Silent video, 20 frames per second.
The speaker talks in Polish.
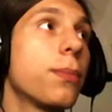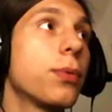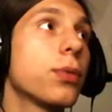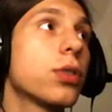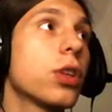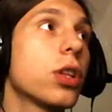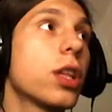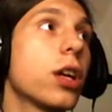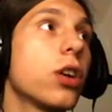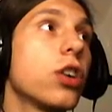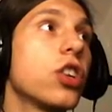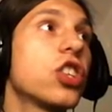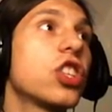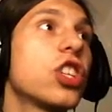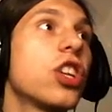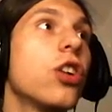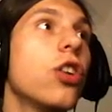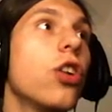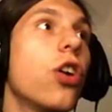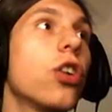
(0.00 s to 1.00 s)
plus do tego
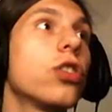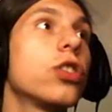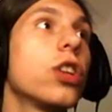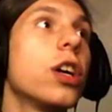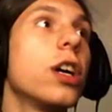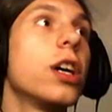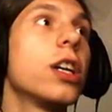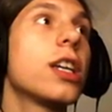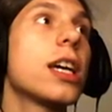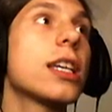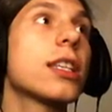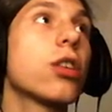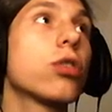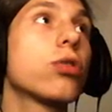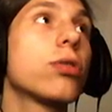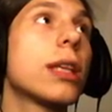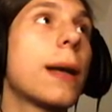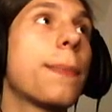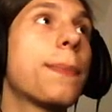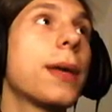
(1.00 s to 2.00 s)
jeszcze lot. Czas
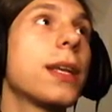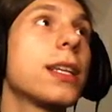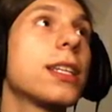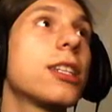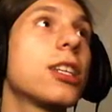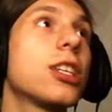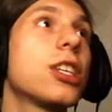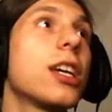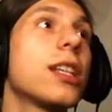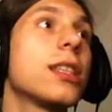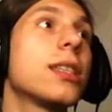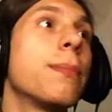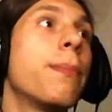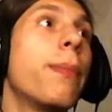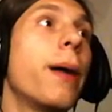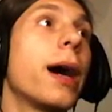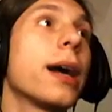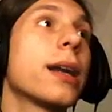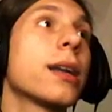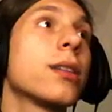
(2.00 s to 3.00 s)
lotu za 5000,
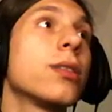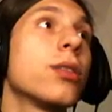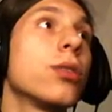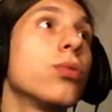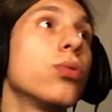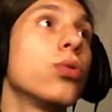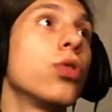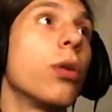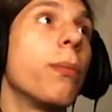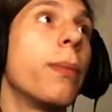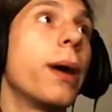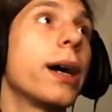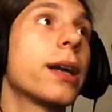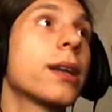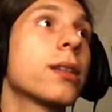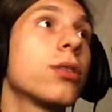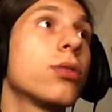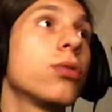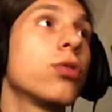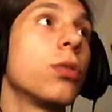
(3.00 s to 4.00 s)
bardzo dużo,
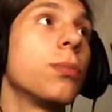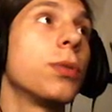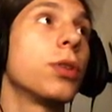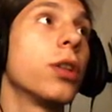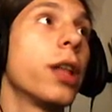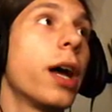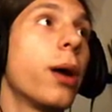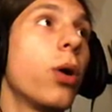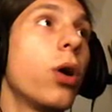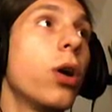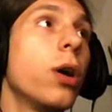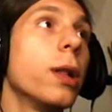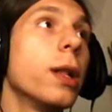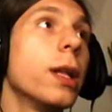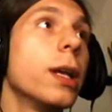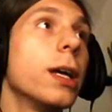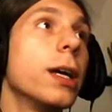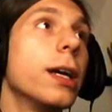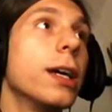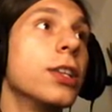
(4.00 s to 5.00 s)
bardzo dużo mi to dało.
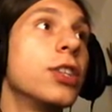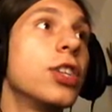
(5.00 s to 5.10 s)
E,